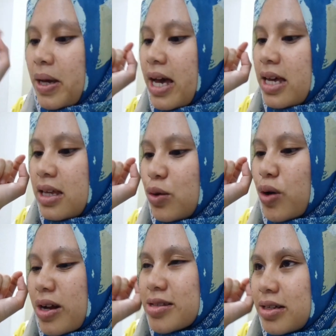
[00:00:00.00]
tapi kayaknya
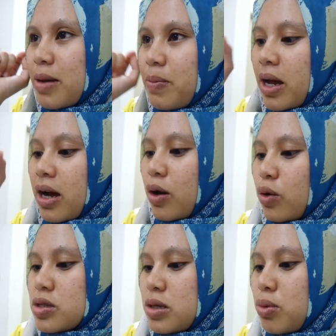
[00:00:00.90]
kurang sedap deh
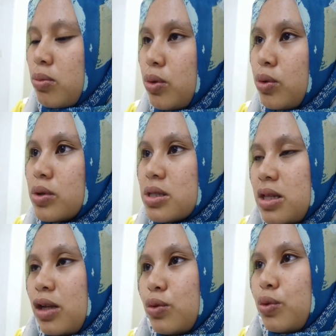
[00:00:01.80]
kalau si bumbu
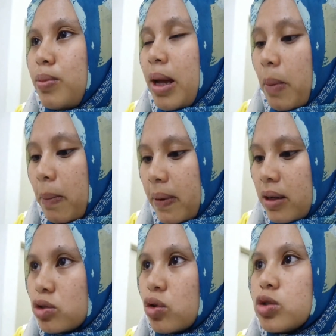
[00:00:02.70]
stick to black
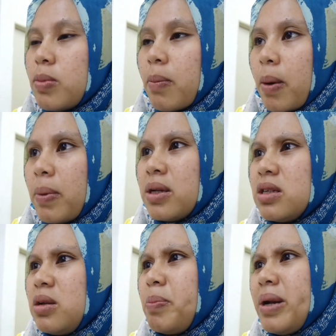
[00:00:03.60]
pepper sos black oh. pepper
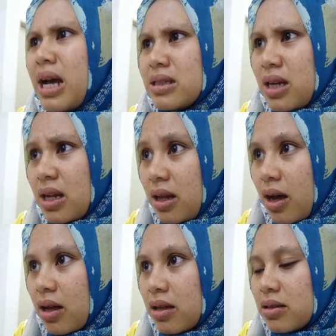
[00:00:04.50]
jadi pedas kan
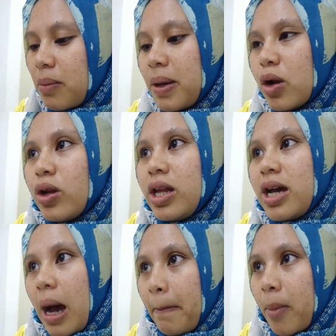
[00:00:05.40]
ya oh. tapi kalau ini
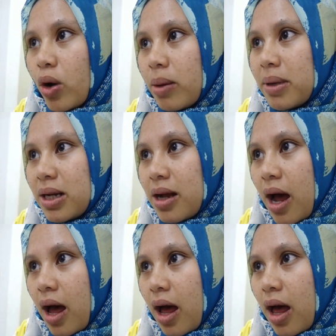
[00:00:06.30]
ngam oke okay, bener gak?